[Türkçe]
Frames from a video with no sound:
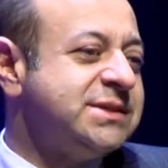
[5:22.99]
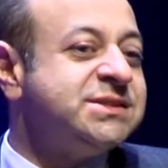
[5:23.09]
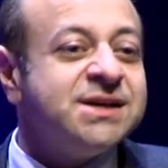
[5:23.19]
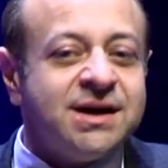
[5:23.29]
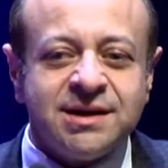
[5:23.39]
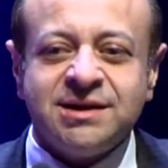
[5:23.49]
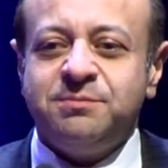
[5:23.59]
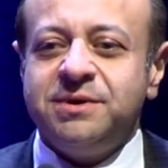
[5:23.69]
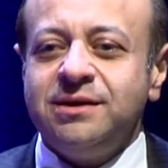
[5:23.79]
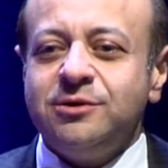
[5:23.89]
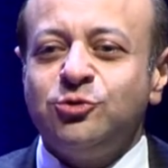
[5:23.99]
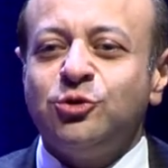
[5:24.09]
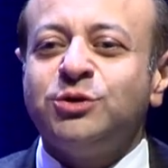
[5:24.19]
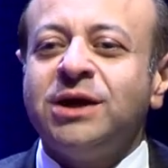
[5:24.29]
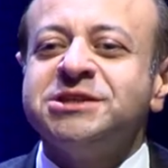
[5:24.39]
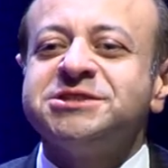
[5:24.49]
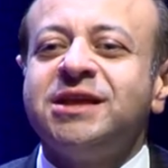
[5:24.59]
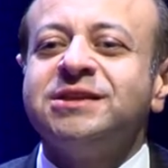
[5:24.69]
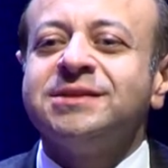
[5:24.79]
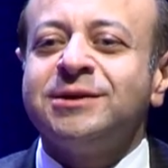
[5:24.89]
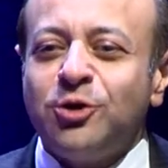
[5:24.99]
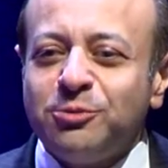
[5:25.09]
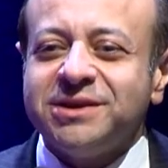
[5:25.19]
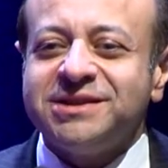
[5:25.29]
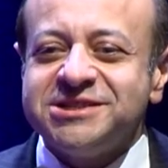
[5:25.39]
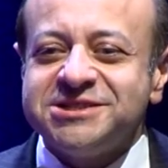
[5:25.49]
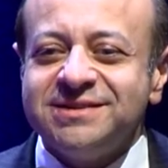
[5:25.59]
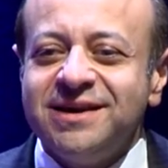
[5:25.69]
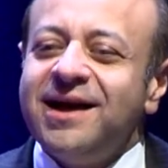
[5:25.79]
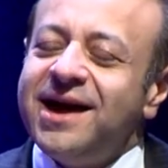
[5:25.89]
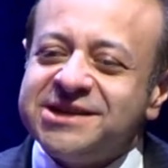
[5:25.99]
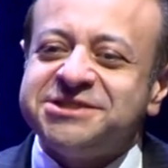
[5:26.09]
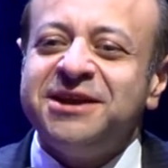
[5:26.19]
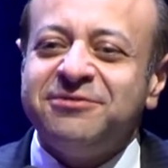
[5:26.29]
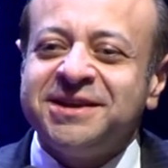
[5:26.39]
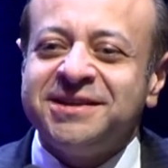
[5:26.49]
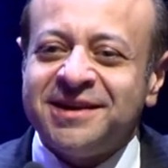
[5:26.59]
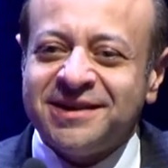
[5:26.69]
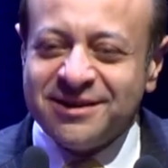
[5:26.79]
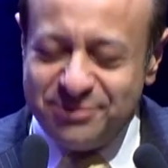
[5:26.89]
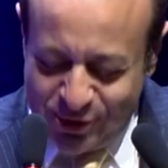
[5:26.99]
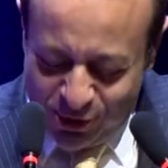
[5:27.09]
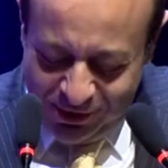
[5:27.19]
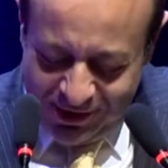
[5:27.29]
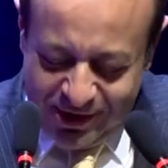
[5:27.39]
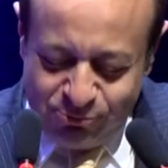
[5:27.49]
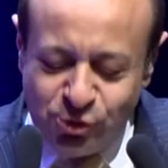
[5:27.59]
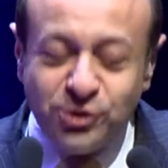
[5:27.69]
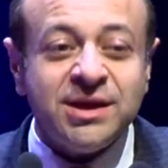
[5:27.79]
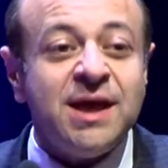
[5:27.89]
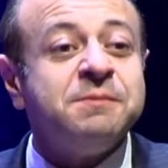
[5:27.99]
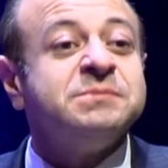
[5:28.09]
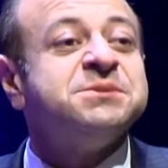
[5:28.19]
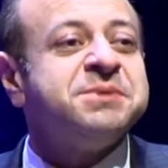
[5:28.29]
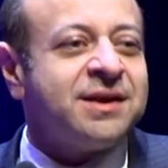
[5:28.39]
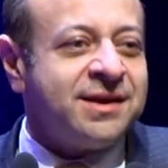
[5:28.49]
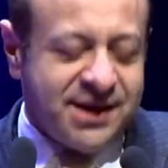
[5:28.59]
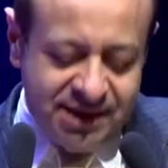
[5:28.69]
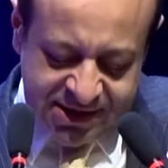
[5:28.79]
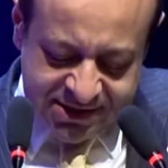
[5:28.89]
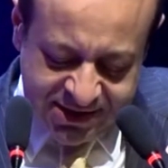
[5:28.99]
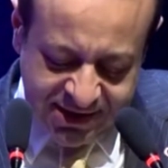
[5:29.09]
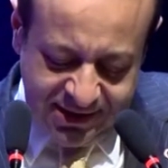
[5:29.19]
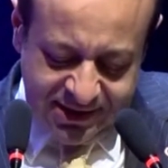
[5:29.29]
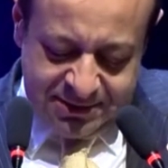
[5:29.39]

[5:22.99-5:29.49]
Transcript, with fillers: Sigara gibi kötü alışkanlıkları olmadığı için her şeye vakit yaratabiliyor. Bugün de hepimizi bir araya getirdi.